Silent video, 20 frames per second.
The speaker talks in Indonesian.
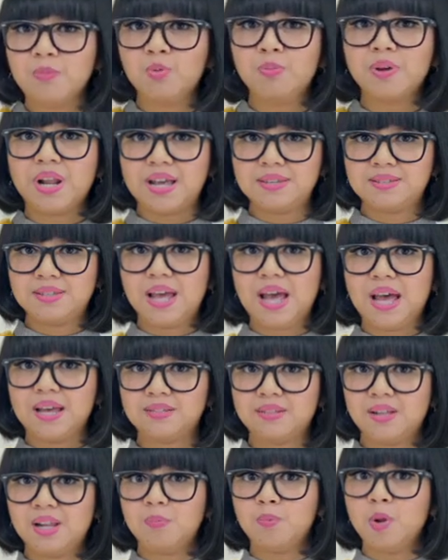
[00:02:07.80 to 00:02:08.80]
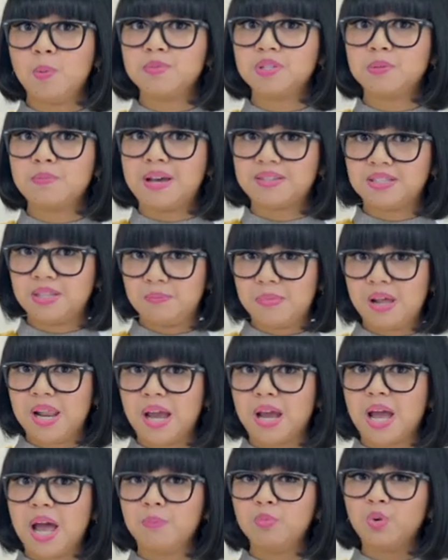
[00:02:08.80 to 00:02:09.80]
merasa hasilnya belum semaksimal yang
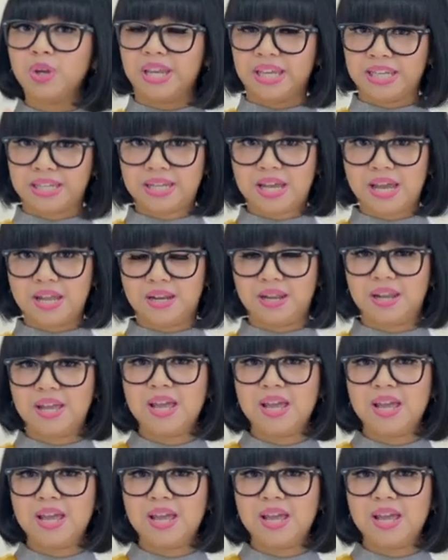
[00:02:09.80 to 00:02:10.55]
kamu inginkan.